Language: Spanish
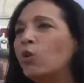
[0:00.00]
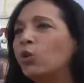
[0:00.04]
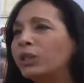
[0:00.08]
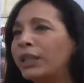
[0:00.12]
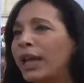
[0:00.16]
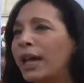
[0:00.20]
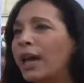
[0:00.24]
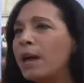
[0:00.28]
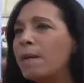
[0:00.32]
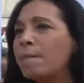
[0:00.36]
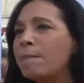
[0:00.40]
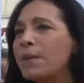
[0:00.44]

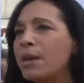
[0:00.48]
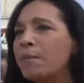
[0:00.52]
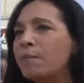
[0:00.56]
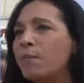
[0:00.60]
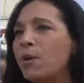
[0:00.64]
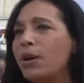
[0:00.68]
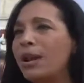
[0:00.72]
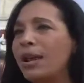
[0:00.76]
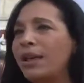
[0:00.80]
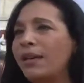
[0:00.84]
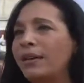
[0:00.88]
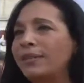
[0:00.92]
ustedes
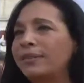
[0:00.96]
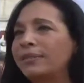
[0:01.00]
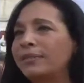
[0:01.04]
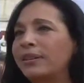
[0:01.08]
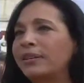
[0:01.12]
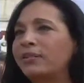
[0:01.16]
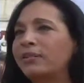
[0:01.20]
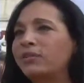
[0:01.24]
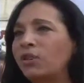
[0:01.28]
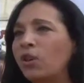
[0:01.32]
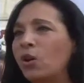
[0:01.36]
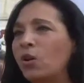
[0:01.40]
mismos la
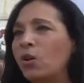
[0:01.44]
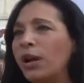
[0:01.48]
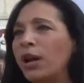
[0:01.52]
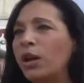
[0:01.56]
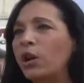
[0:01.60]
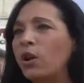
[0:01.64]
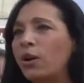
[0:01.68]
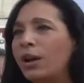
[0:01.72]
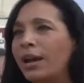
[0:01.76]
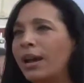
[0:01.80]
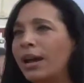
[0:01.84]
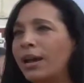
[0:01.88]
deserción
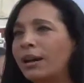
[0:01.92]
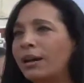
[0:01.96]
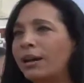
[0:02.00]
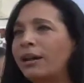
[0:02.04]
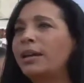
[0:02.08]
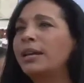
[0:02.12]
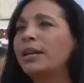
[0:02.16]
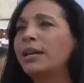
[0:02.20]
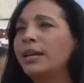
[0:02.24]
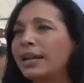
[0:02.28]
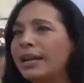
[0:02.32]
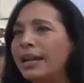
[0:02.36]
escolar
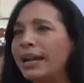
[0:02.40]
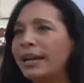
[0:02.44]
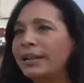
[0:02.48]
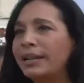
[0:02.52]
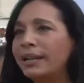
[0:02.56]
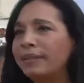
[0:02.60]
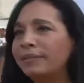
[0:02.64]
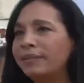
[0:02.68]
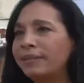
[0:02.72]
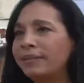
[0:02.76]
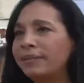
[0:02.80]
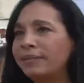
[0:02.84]
y la
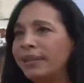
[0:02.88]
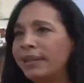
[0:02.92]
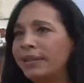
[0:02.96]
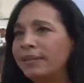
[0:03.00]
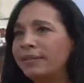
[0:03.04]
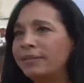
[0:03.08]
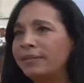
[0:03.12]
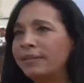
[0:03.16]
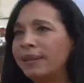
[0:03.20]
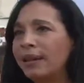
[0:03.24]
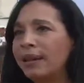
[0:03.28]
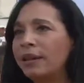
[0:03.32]

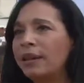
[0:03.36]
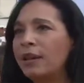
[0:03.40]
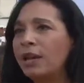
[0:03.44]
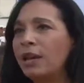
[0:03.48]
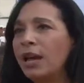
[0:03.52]
inasistencia.